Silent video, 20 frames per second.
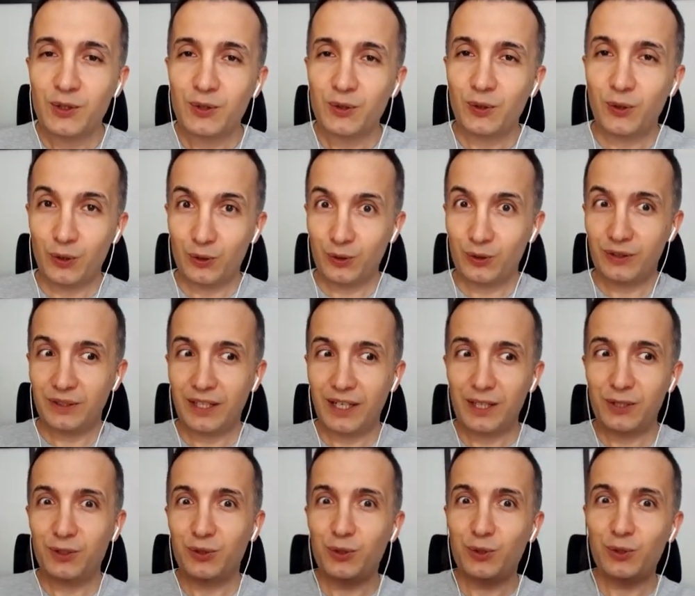
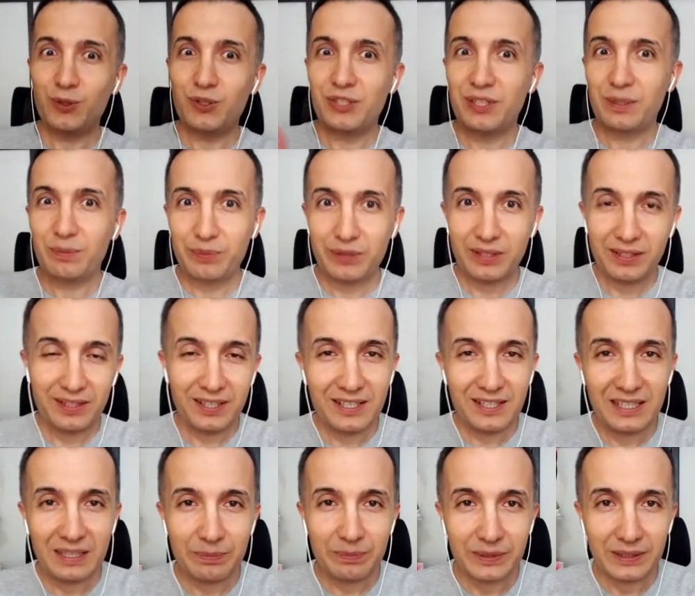Onunla Türkçe pratik
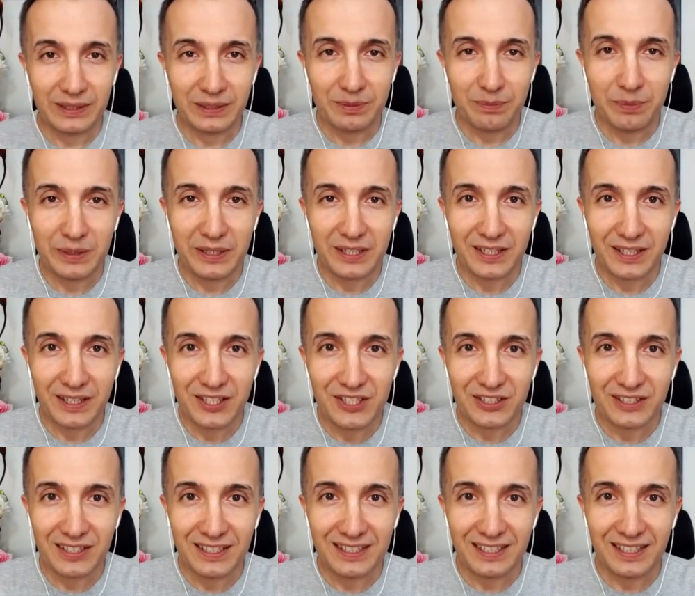yapalım bir
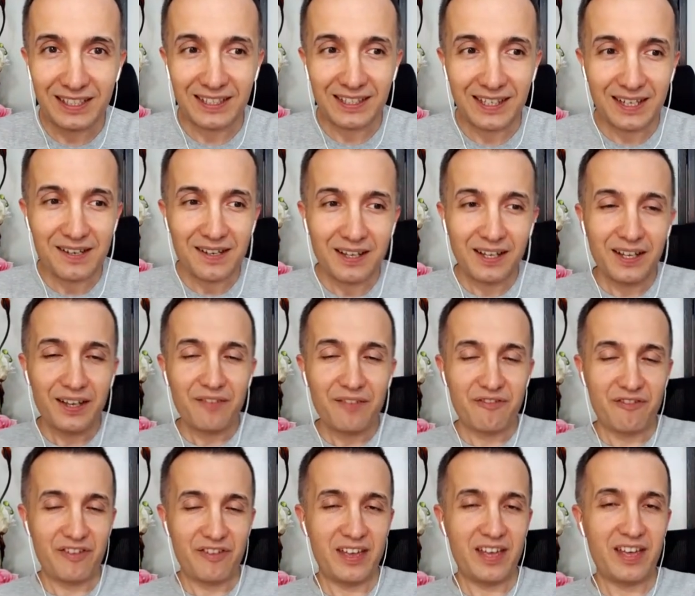dakika
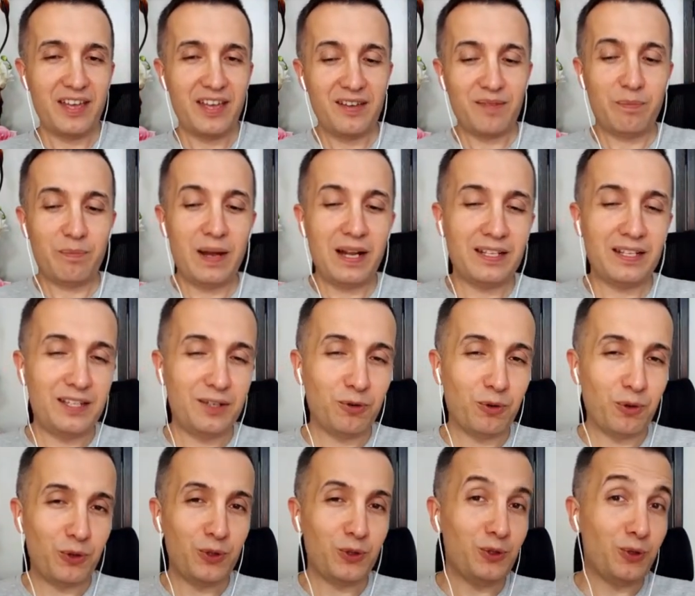ve belki
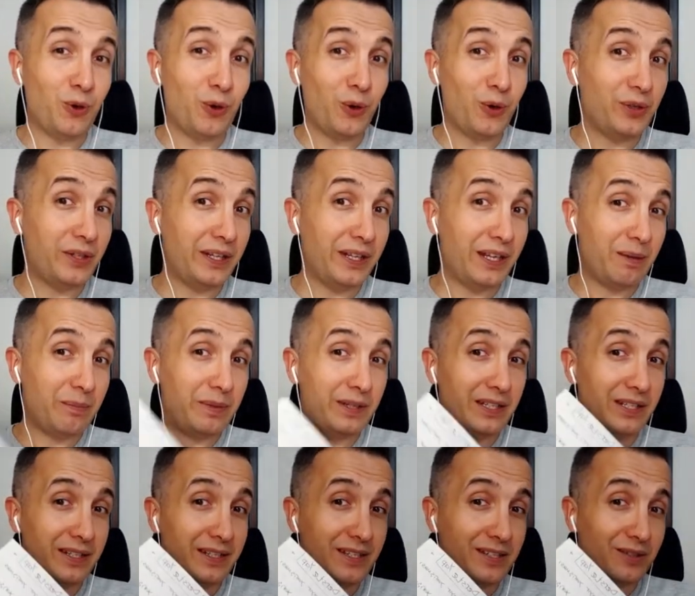oyun
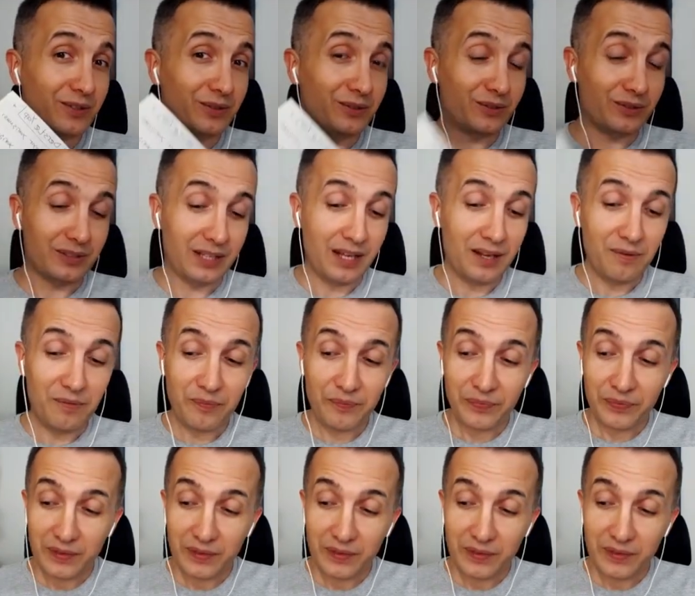oynayabiliriz onunla.